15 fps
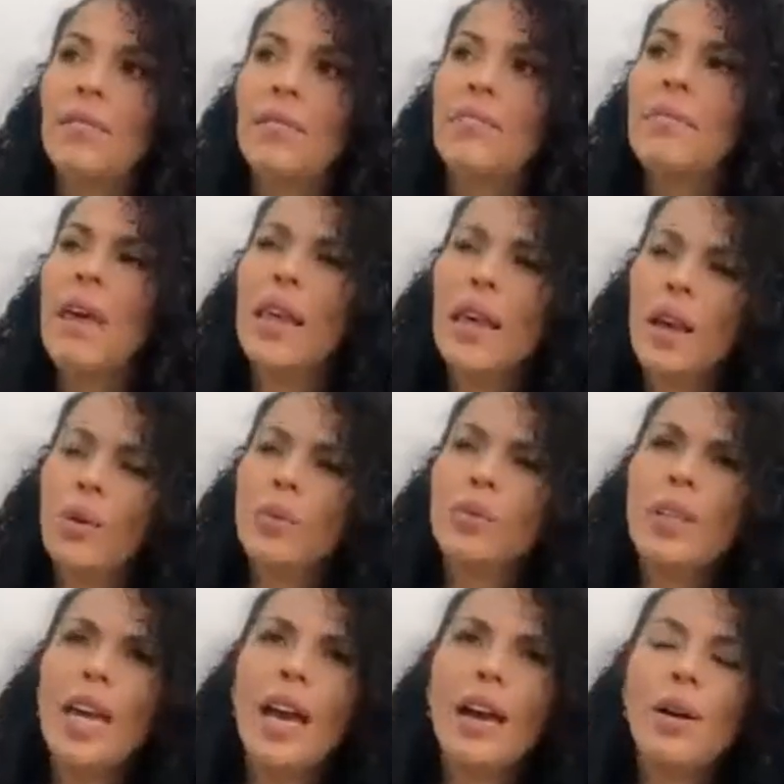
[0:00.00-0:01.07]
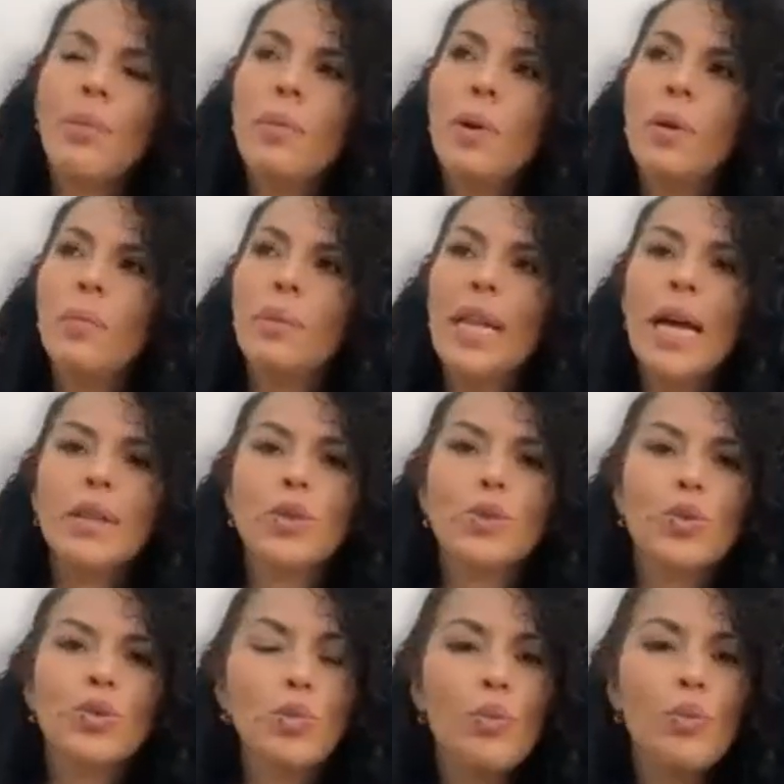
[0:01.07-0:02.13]
me dijo un día como, mira,
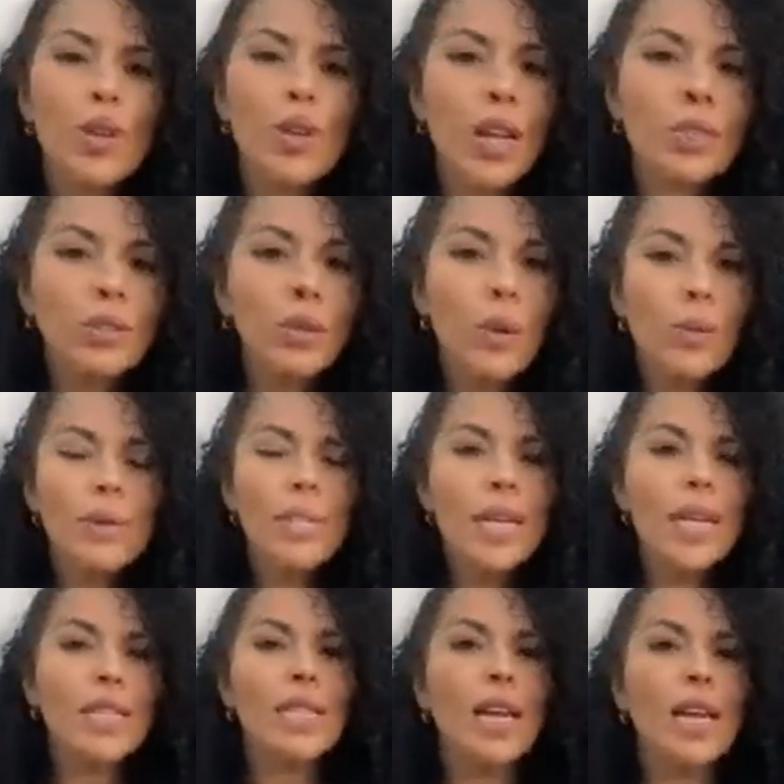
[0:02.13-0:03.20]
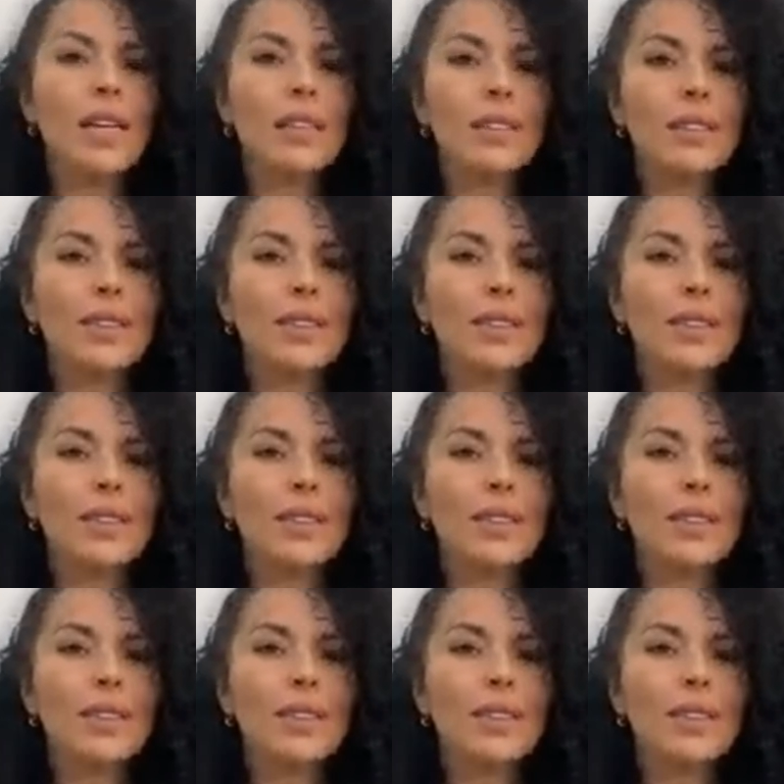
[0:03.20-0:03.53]
¿tú por qué no te vuelves DJ?